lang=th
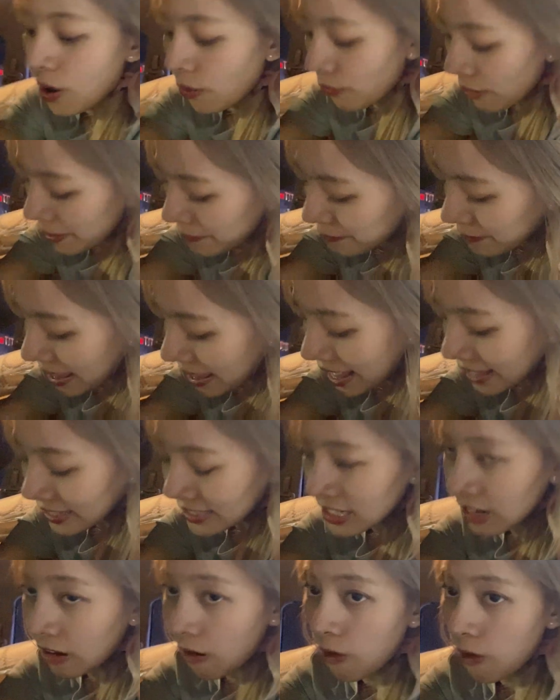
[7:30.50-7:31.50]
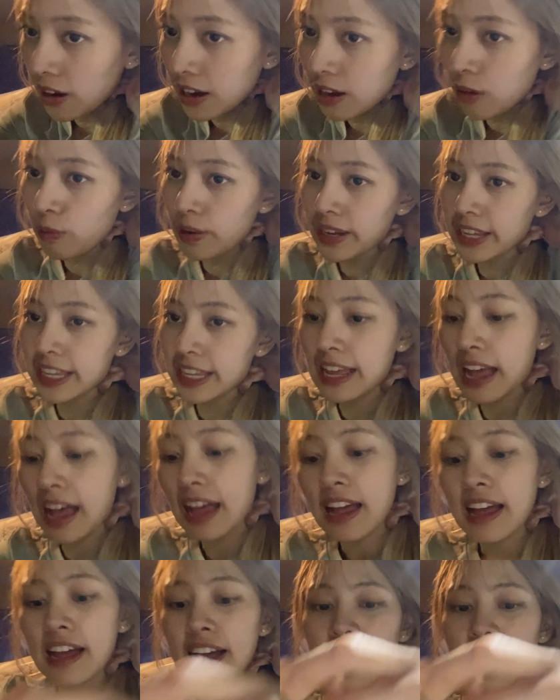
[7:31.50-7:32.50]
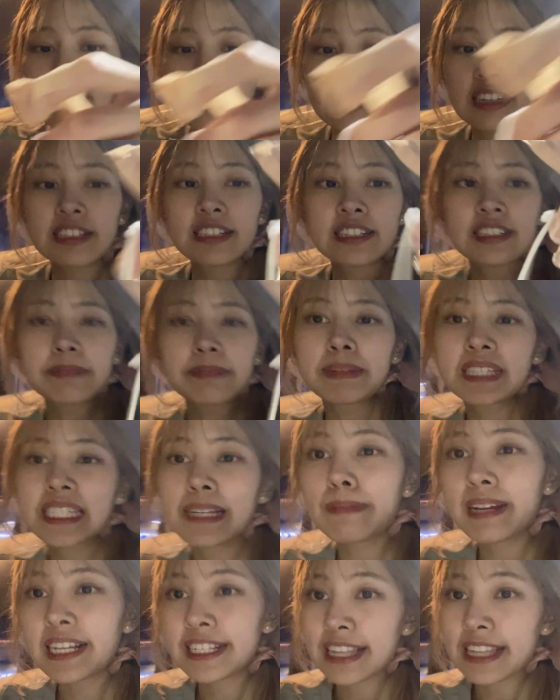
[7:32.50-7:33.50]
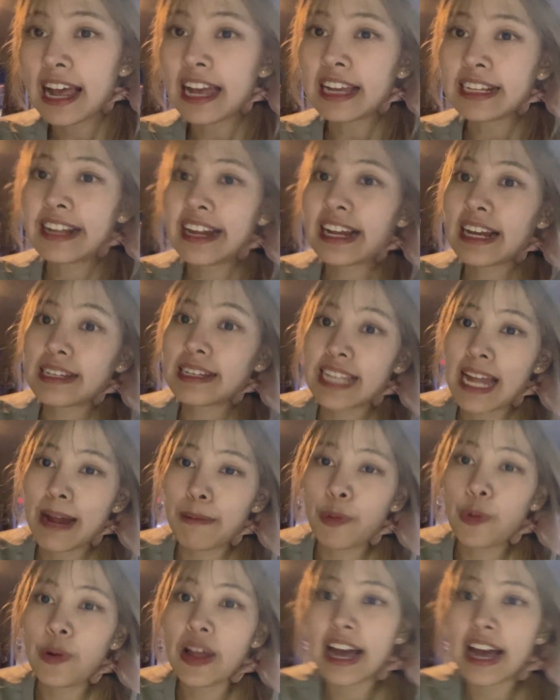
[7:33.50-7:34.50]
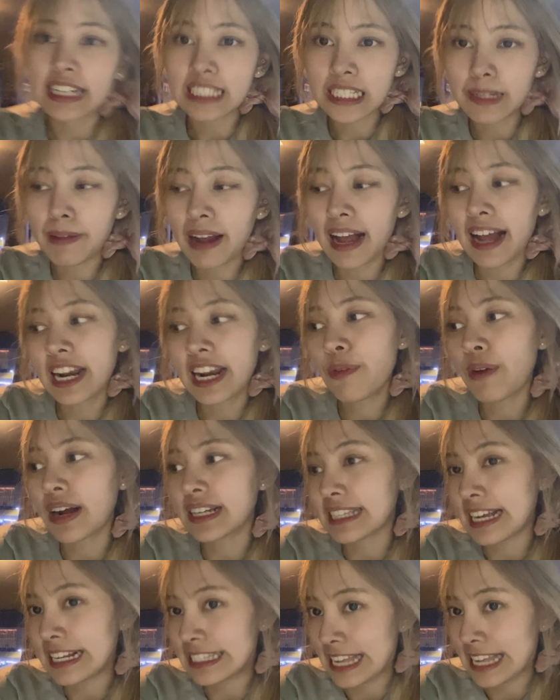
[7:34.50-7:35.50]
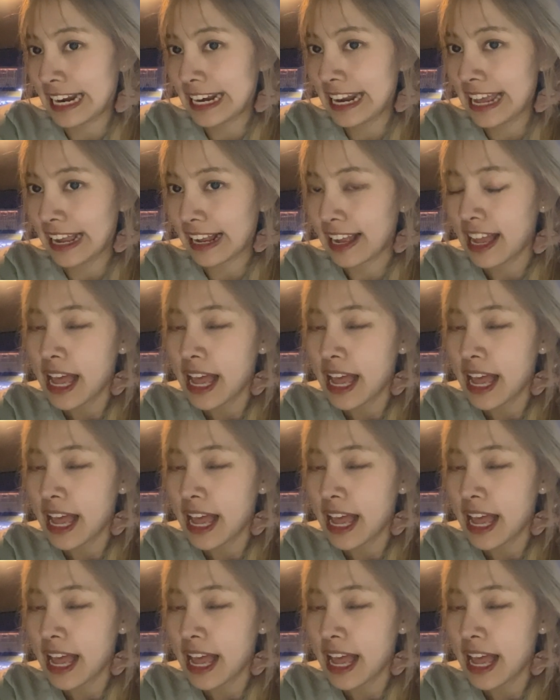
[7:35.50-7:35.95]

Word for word: ว่าแมสของเกาหลีอะคือมันจะมีไซส์เด็กกับไซส์ผู้ใหญ่ใช่ไหมคะถ้าวายใส่ไซส์เด็ก